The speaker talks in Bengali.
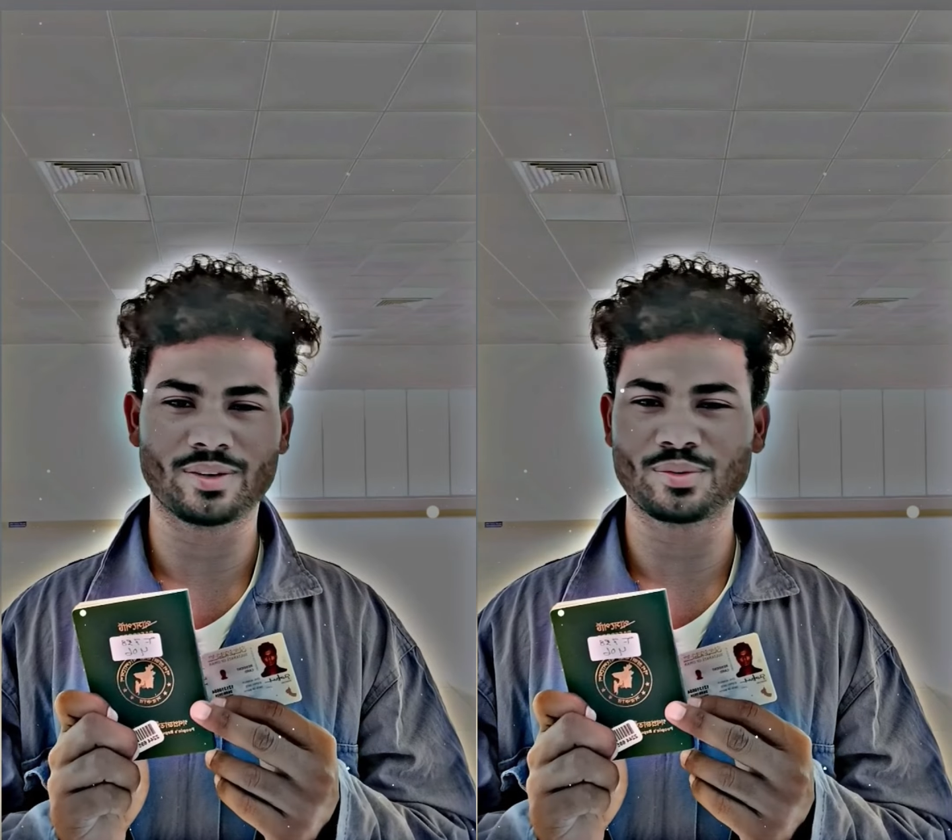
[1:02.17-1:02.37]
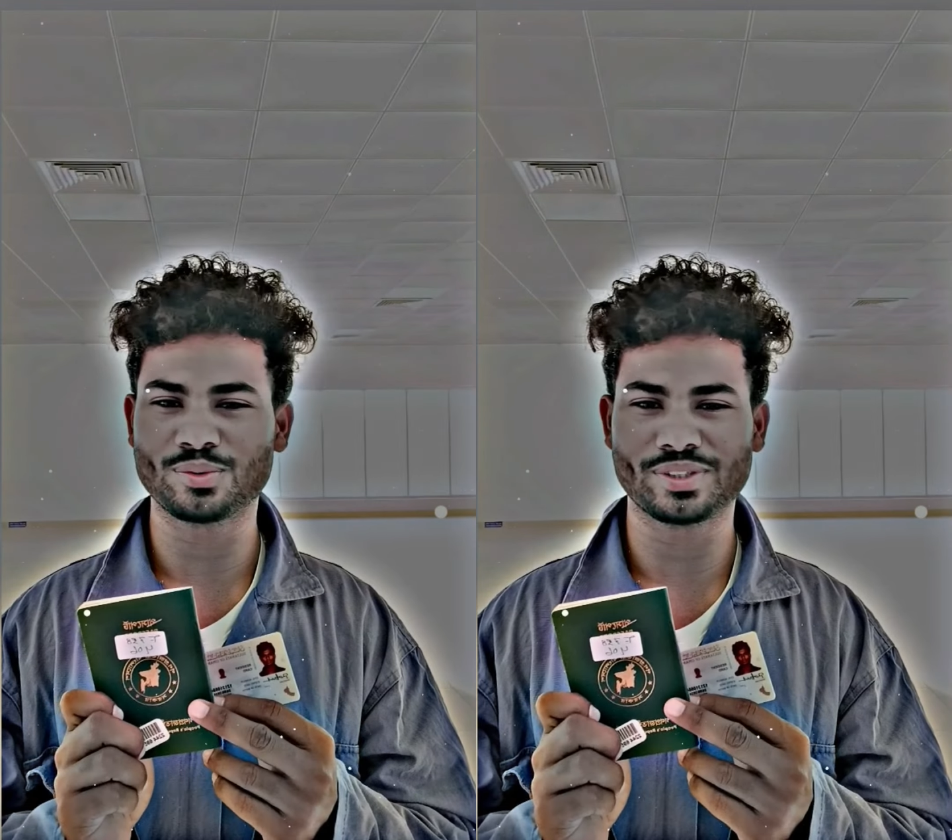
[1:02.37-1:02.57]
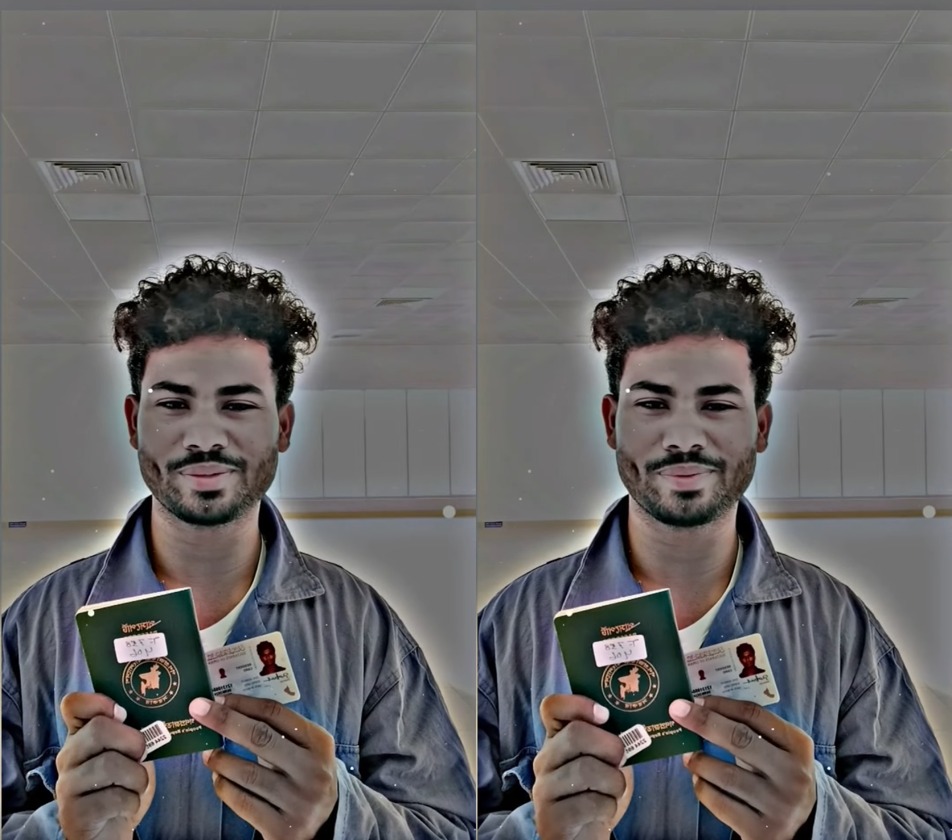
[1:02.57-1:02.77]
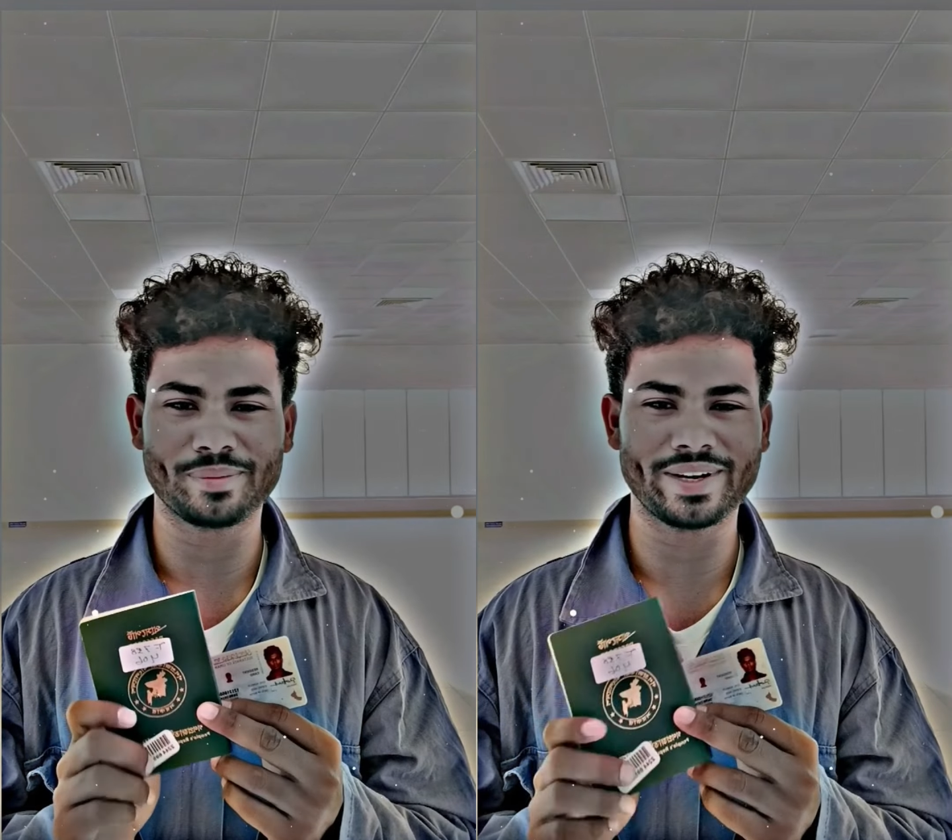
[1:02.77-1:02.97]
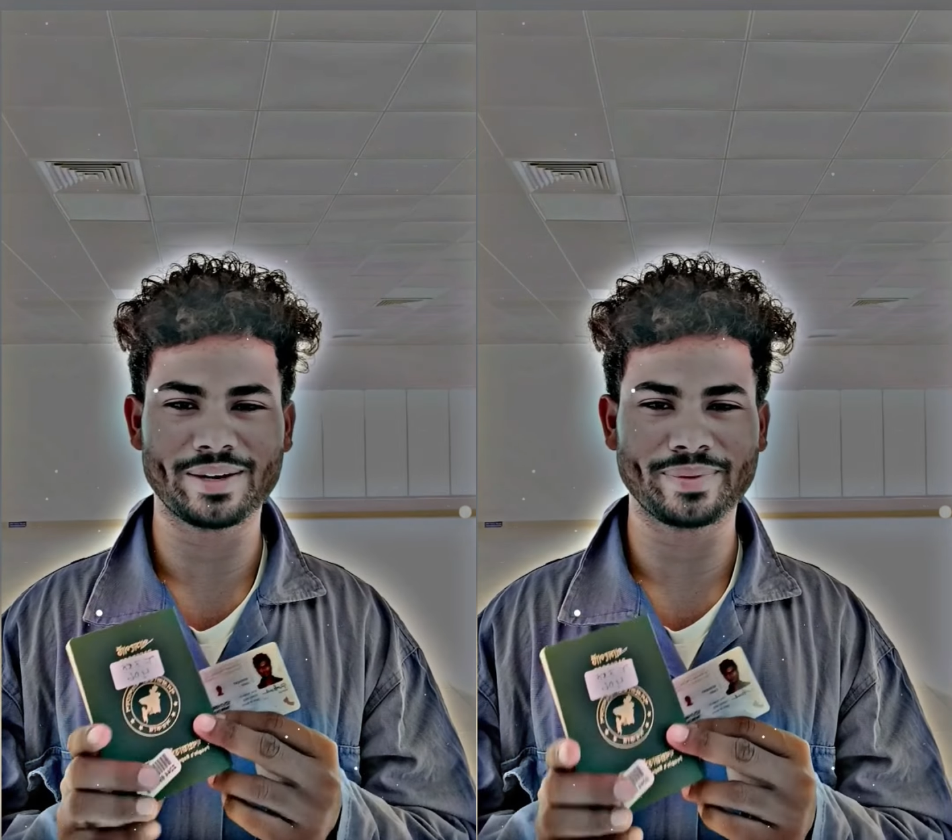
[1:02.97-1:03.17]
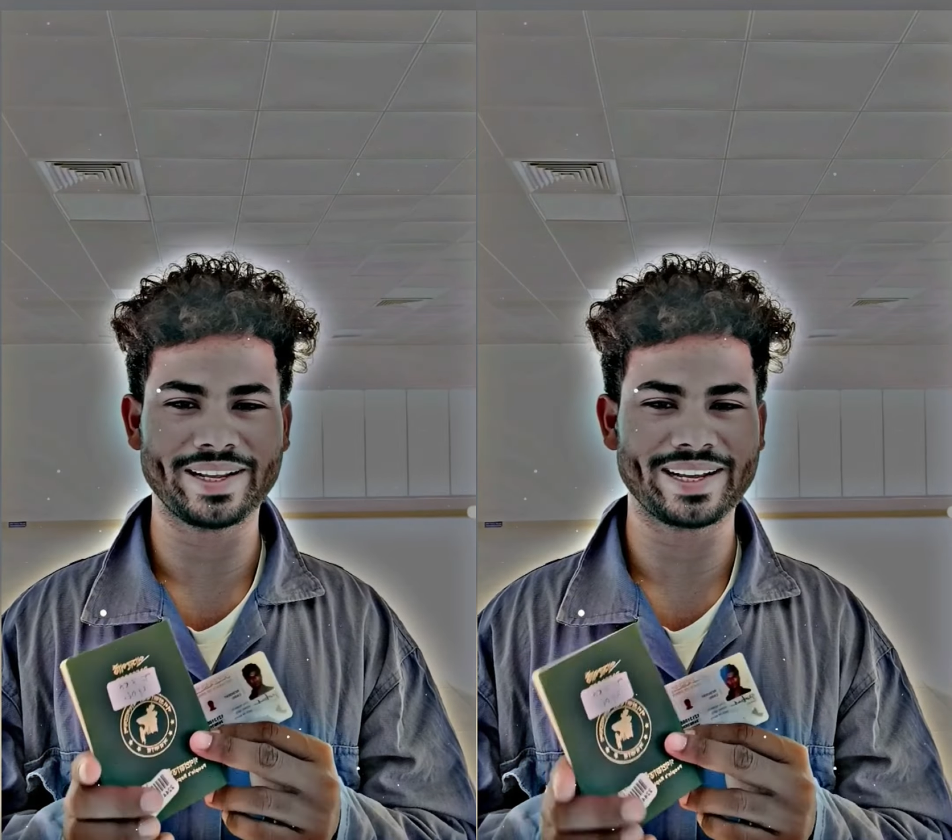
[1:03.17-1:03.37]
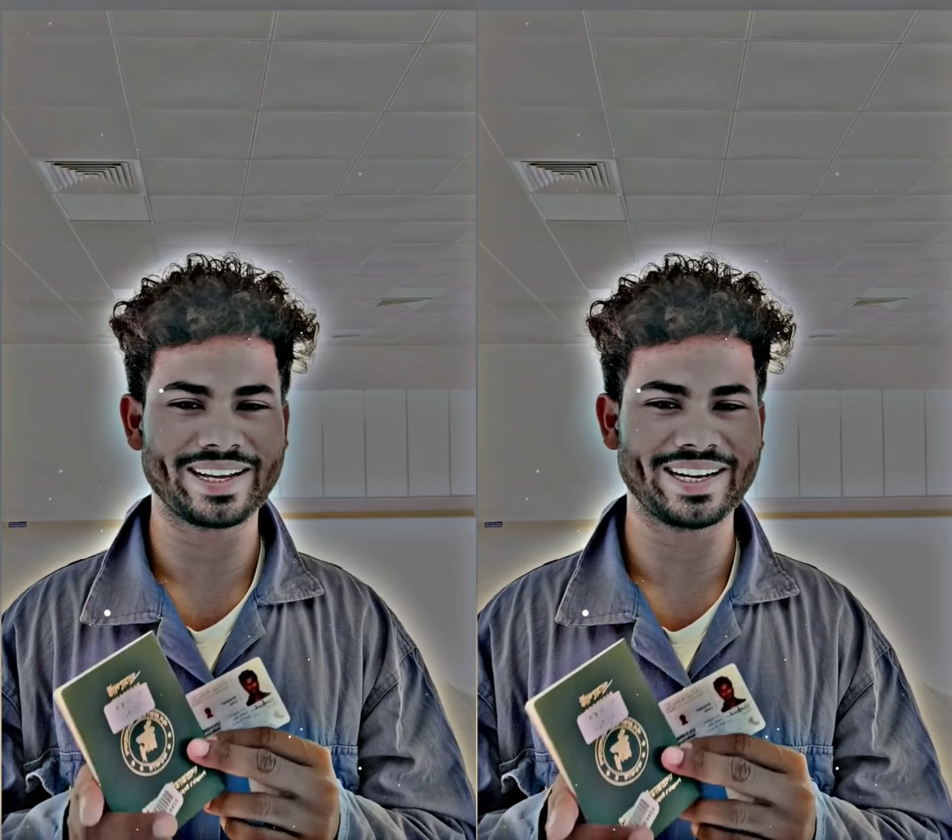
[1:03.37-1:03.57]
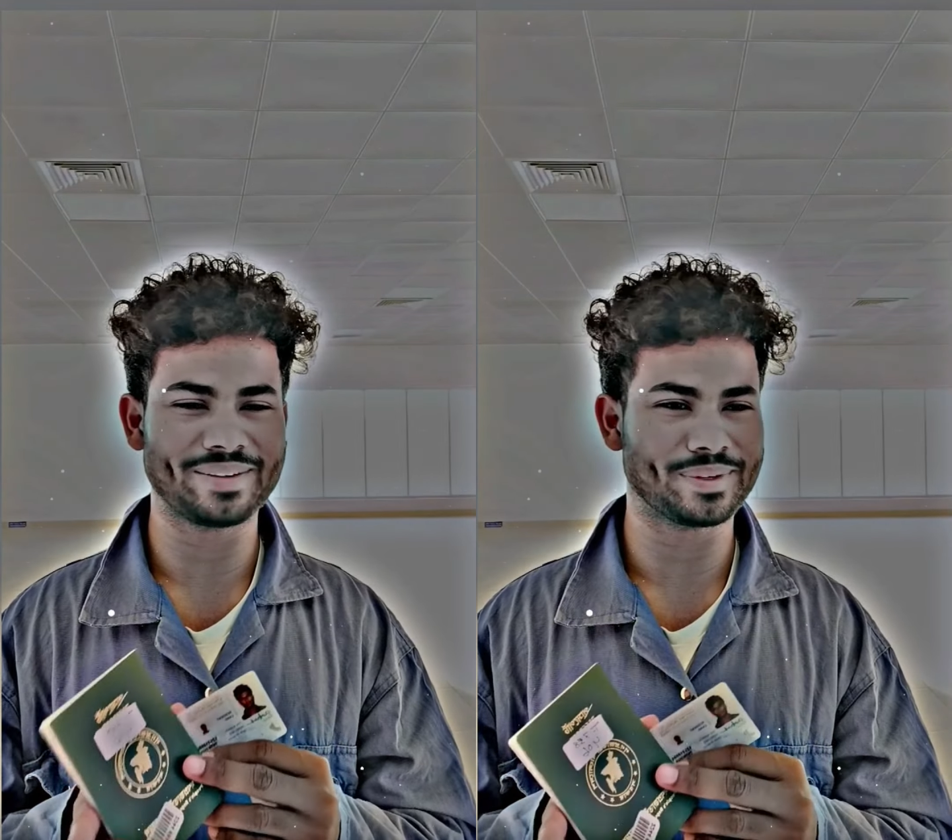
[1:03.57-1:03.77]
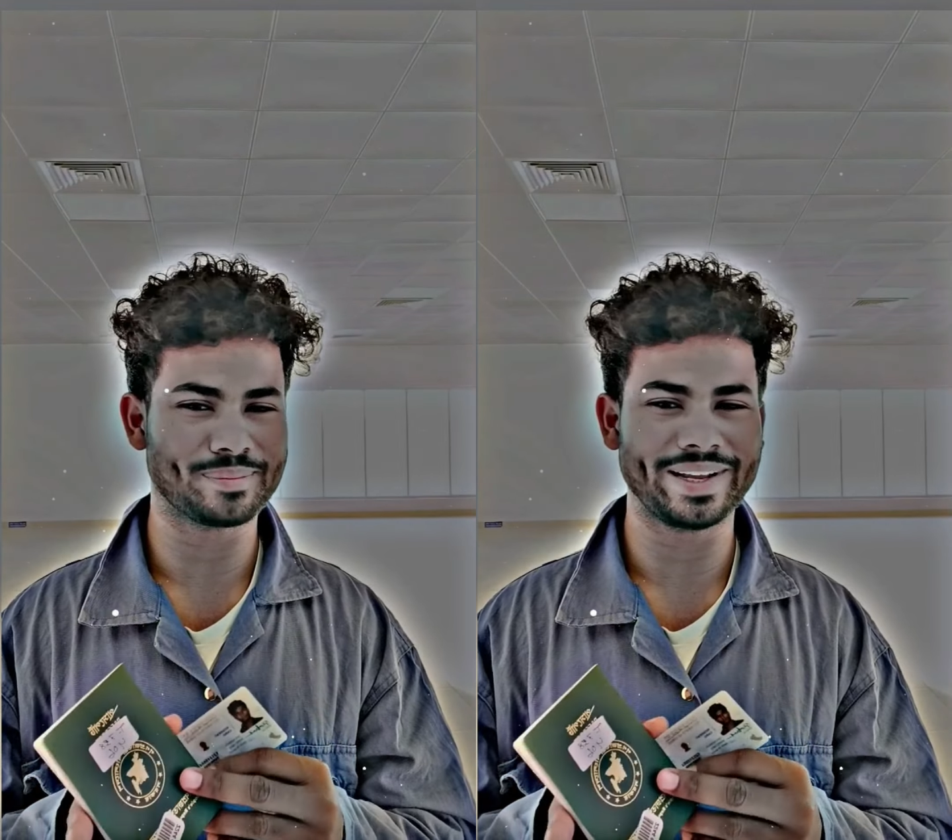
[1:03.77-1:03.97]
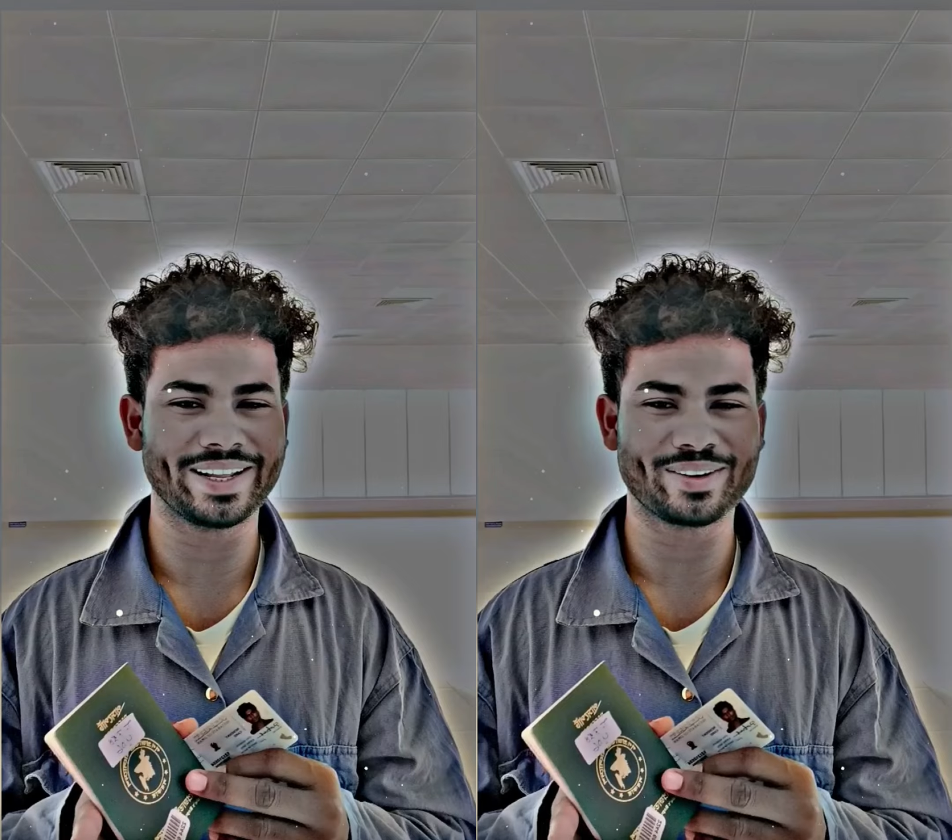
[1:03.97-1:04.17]
কেউ খুঁজে পাবে না আমার এখানে
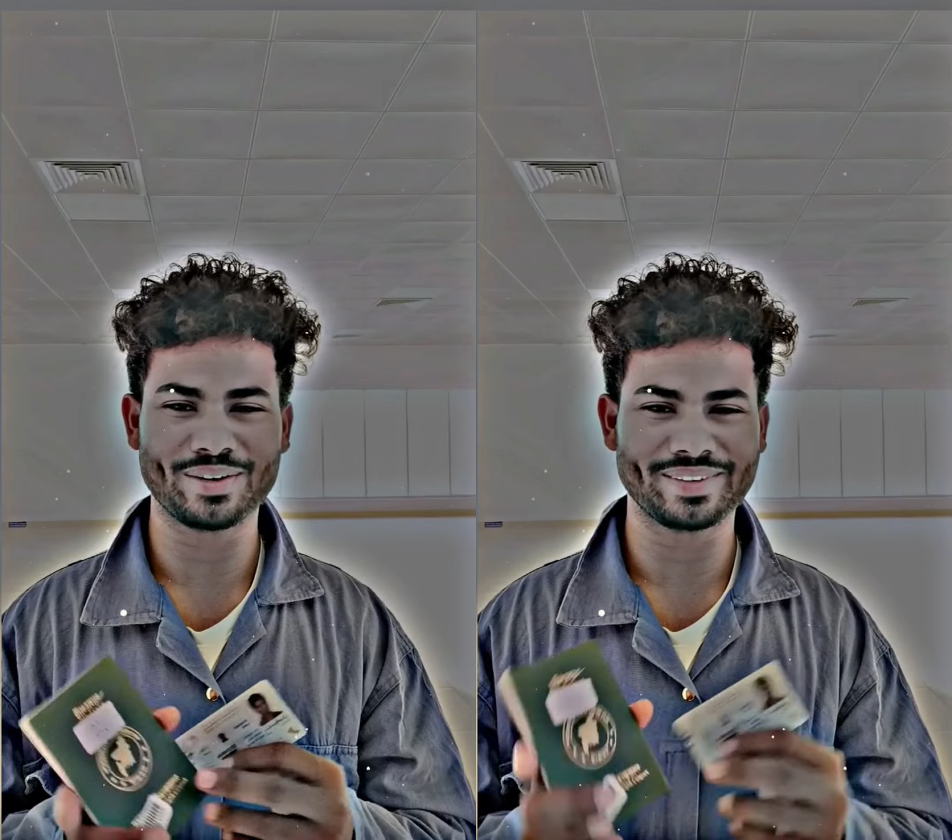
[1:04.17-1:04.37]
আমার মালিক